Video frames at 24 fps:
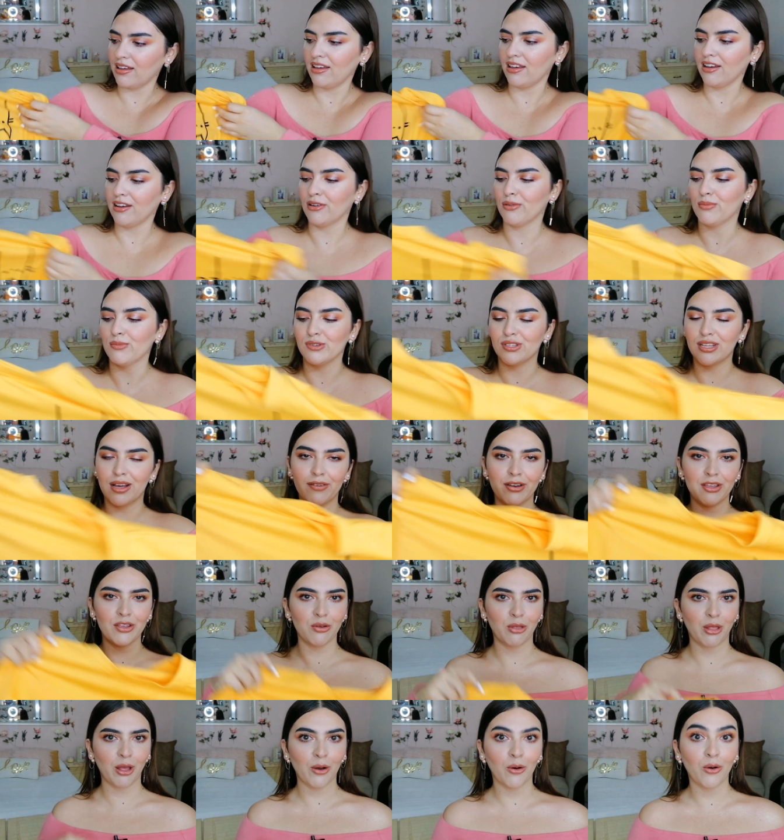Eh, como
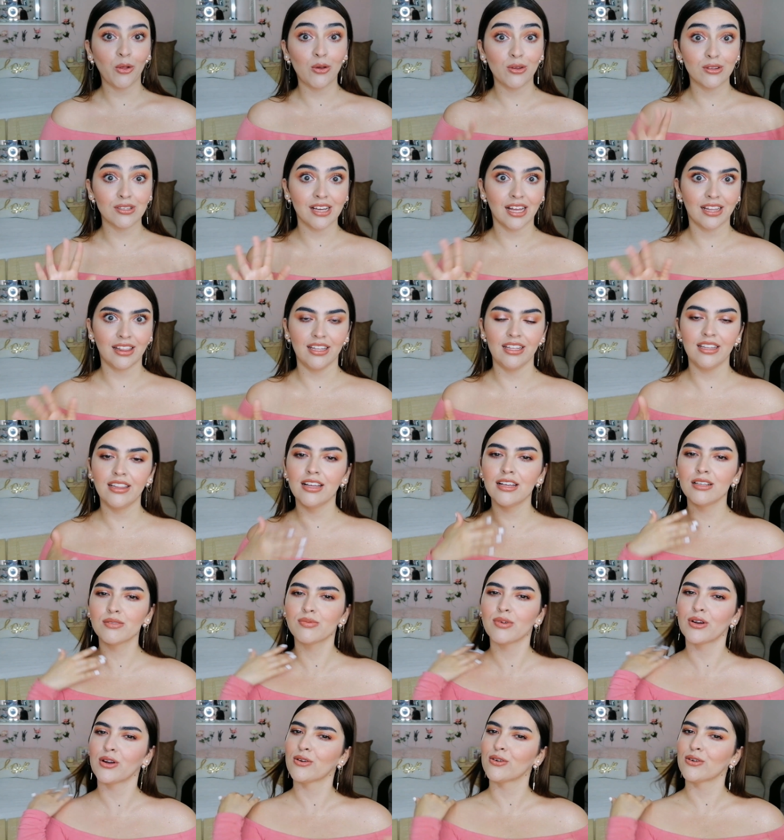saben, yo tengo dos gatitas.